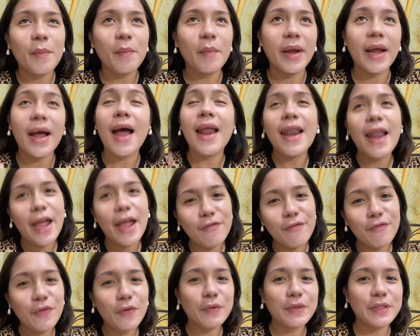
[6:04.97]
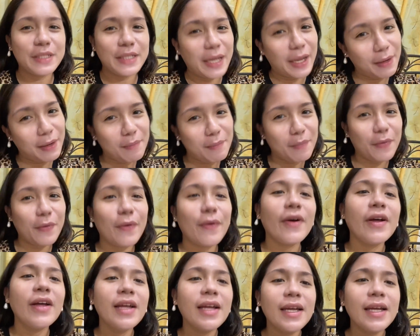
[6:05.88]
may alive yung skin
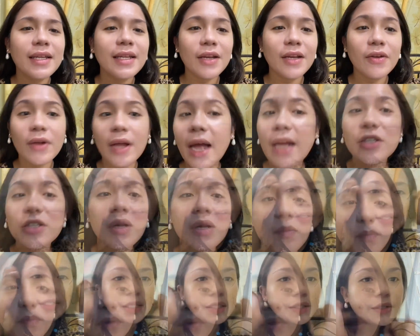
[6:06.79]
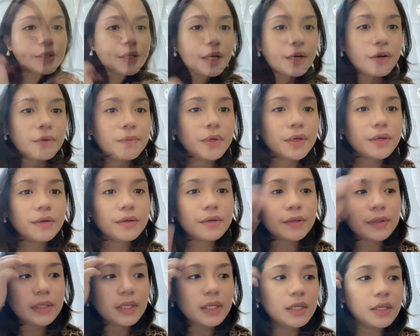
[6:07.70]
mo, and you can actually put na ako mag
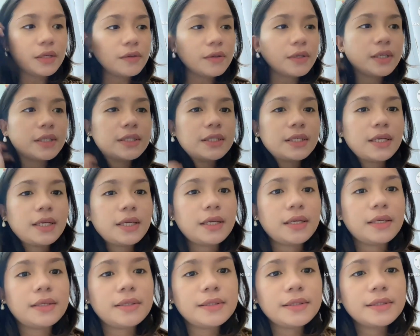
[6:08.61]
continue kasi